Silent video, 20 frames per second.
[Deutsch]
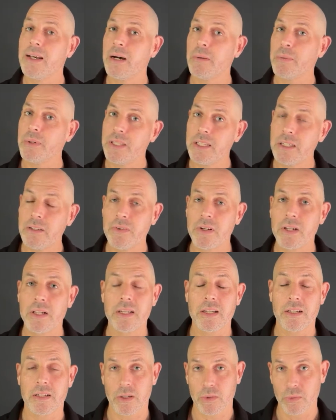aber nicht
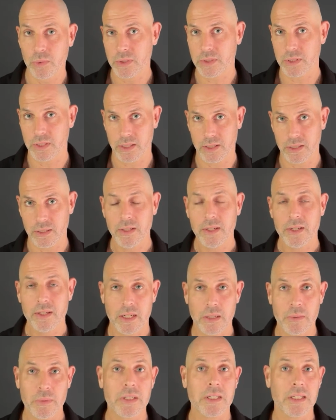wirklich an der Ursache,
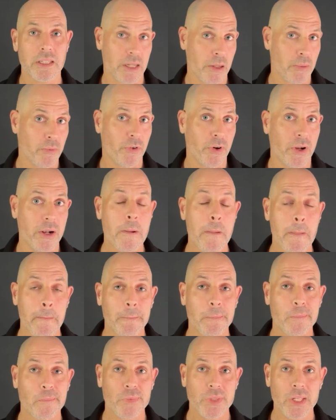nämlich in dem Fall
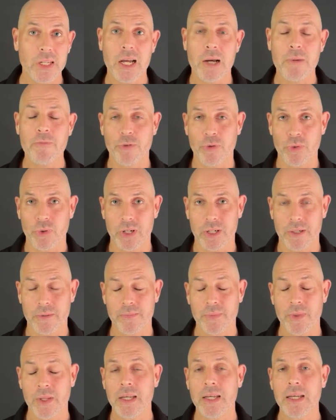die Darmflora.
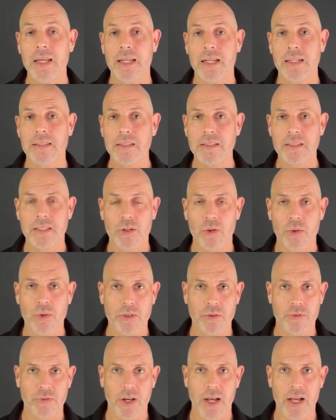Jetzt ist die
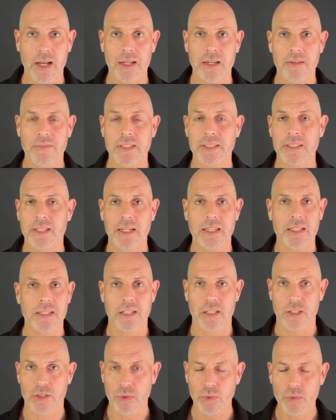große Frage, was kann ich
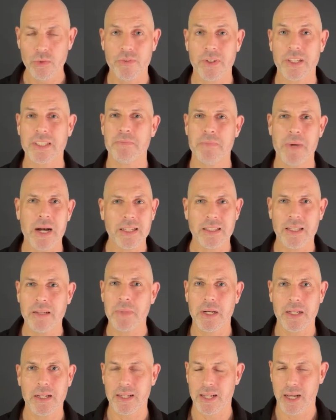da tun? Was macht denn
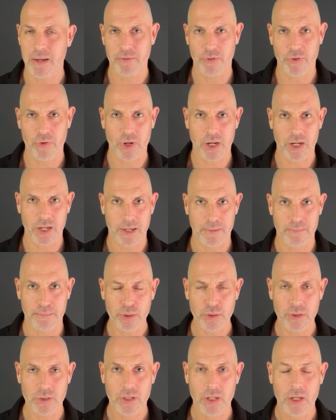meine Darmflora
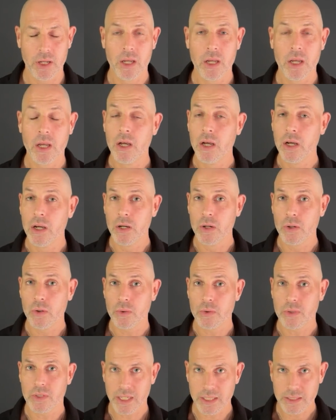kaputt?
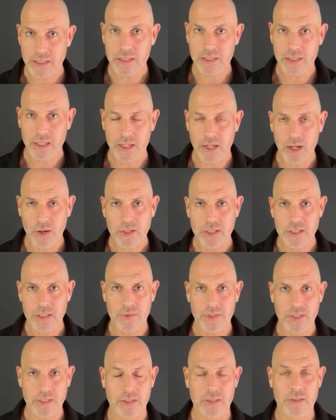Und das ist genau das,
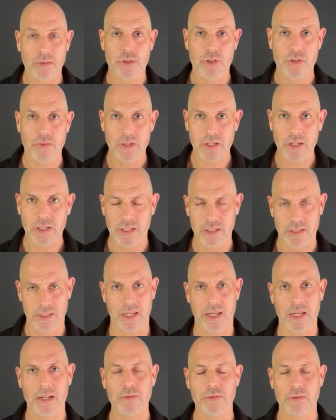was es so schwierig ist
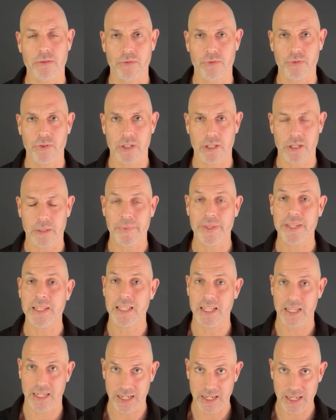herauszufinden. In
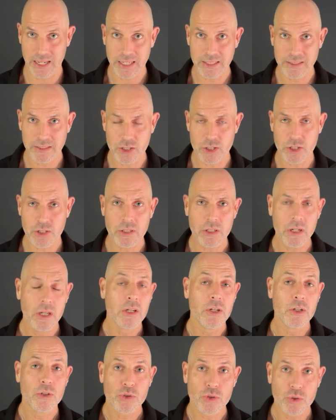der klassischen
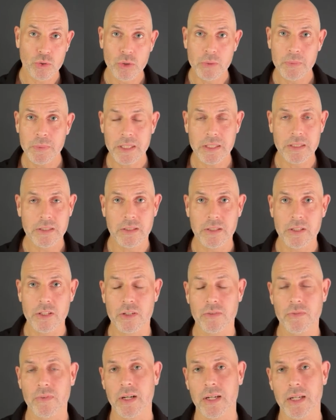
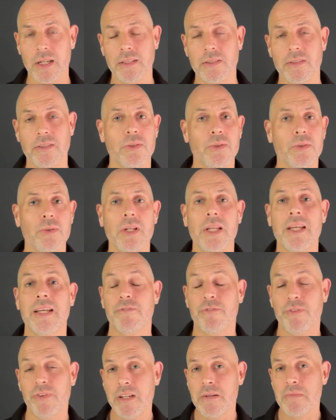schulmedizinischen Variation
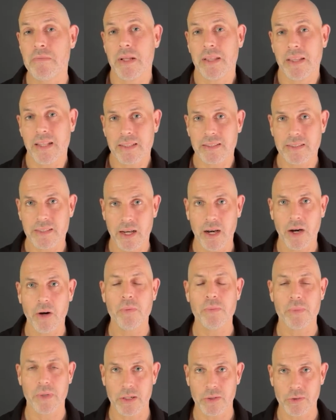findet man das
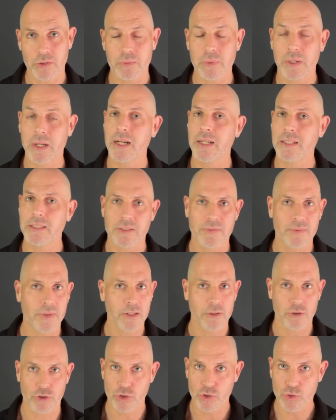kaum raus. Man kann zwar
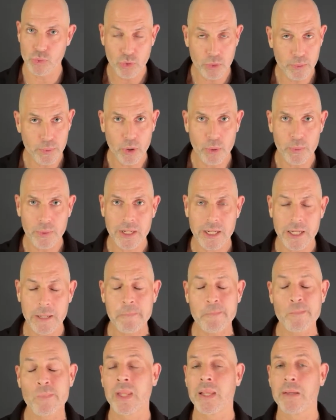eine Stuhlprobe
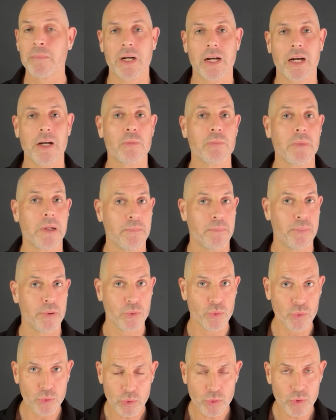nehmen, man kann auch mal
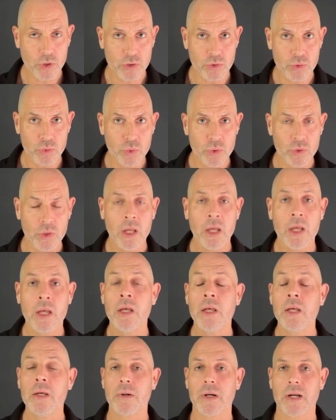Blut untersuchen,
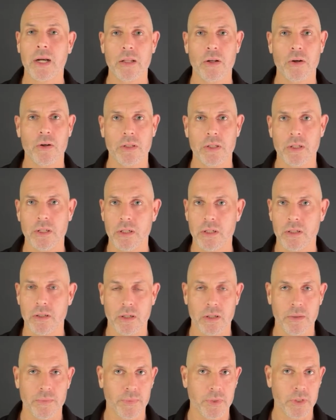man kann auch eine,
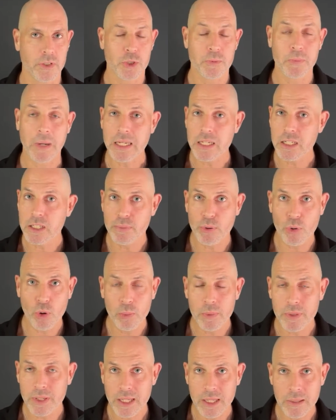ähm, eine
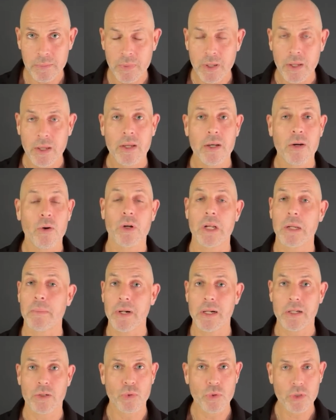Speichelprobe nehmen oder
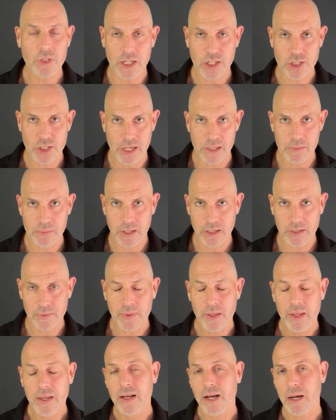mal einen Ultraschall
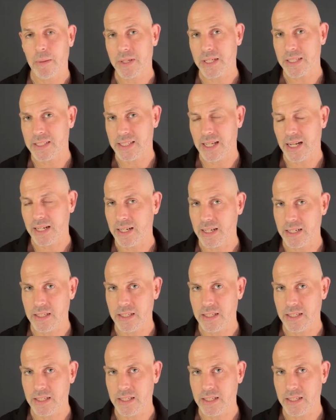machen, aber das sagt